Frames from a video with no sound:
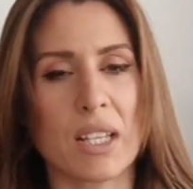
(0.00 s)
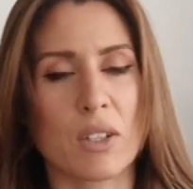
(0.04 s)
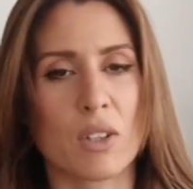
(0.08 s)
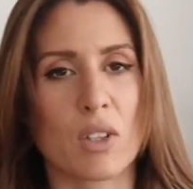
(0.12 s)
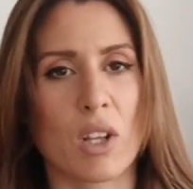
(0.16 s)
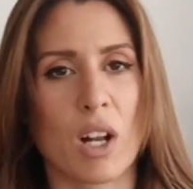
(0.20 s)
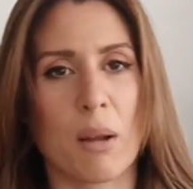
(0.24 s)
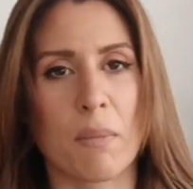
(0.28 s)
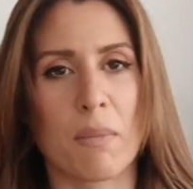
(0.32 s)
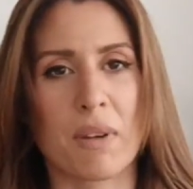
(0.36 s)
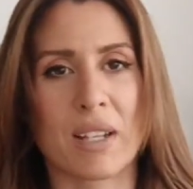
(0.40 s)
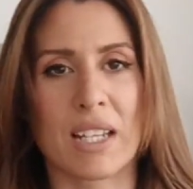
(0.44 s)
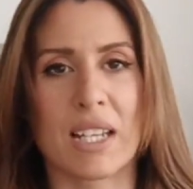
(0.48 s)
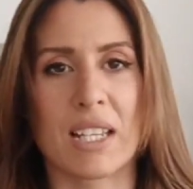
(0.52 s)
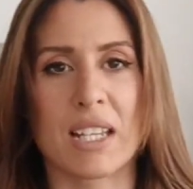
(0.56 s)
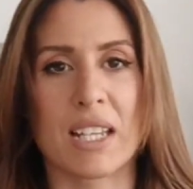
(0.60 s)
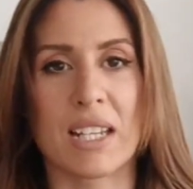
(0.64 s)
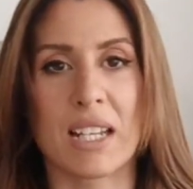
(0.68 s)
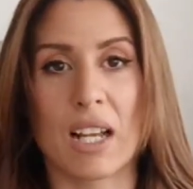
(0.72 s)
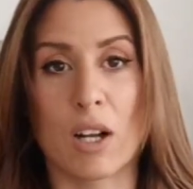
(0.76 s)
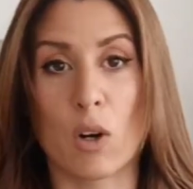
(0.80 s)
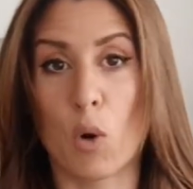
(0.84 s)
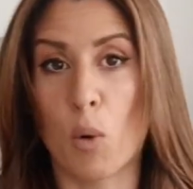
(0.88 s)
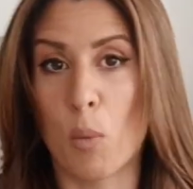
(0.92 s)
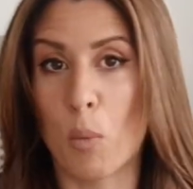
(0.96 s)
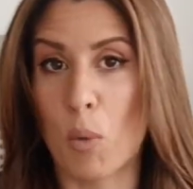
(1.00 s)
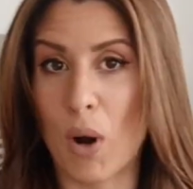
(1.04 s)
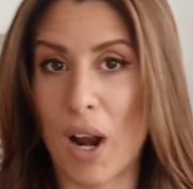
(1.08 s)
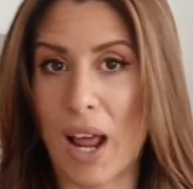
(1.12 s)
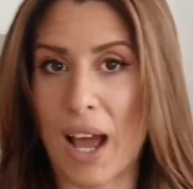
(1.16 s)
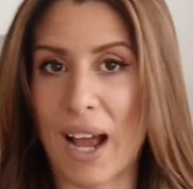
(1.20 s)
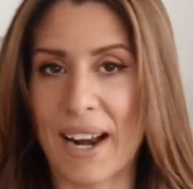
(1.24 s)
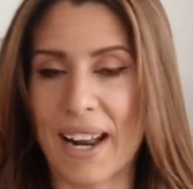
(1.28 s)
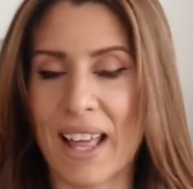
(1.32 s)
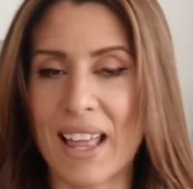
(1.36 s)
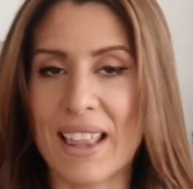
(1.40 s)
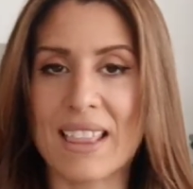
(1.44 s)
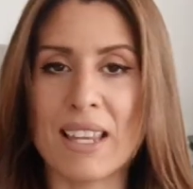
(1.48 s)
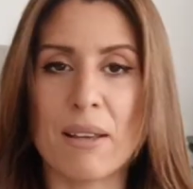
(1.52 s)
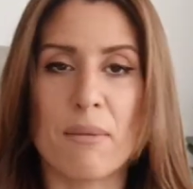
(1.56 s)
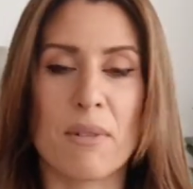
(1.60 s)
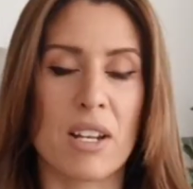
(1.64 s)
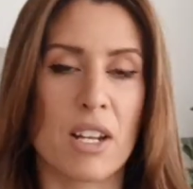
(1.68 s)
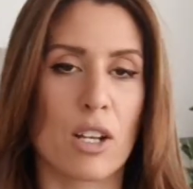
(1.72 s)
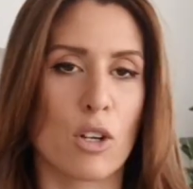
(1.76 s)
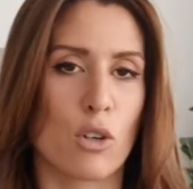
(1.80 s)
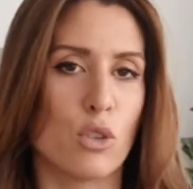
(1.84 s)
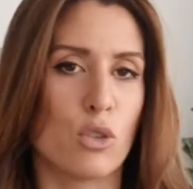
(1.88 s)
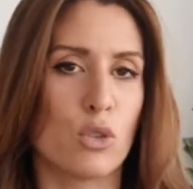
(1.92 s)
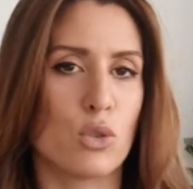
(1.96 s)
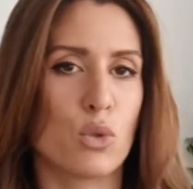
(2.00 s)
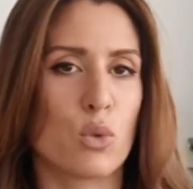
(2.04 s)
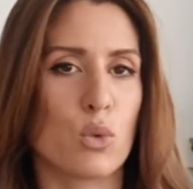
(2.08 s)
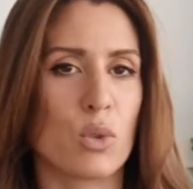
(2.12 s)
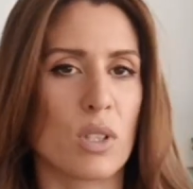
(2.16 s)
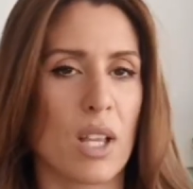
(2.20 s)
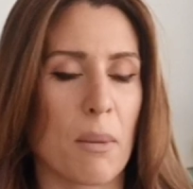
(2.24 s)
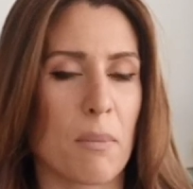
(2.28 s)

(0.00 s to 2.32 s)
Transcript: tanto la pequeñita como la grande, viene con su